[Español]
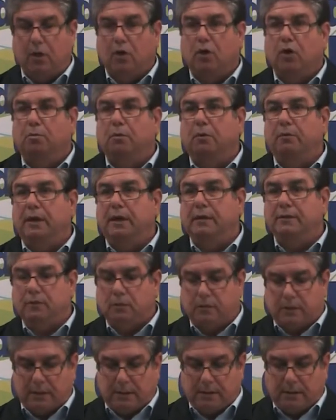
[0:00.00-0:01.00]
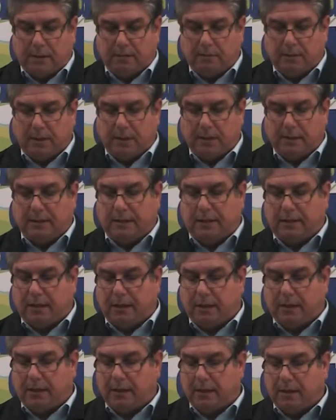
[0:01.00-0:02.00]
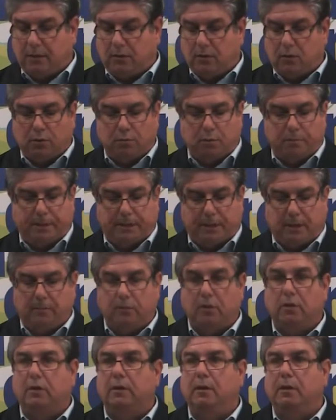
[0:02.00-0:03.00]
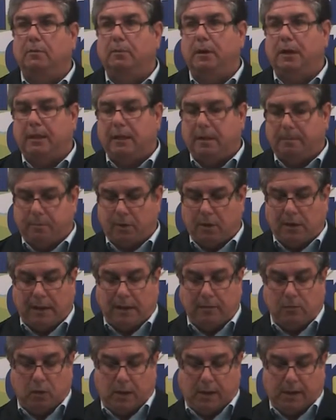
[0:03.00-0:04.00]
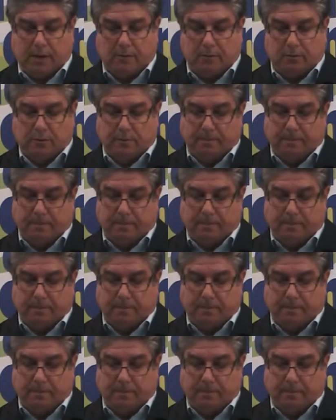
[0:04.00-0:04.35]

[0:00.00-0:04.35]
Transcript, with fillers: como bien susceptible de ser inscrito como Patrimonio de la Humanidad por la UNESCO.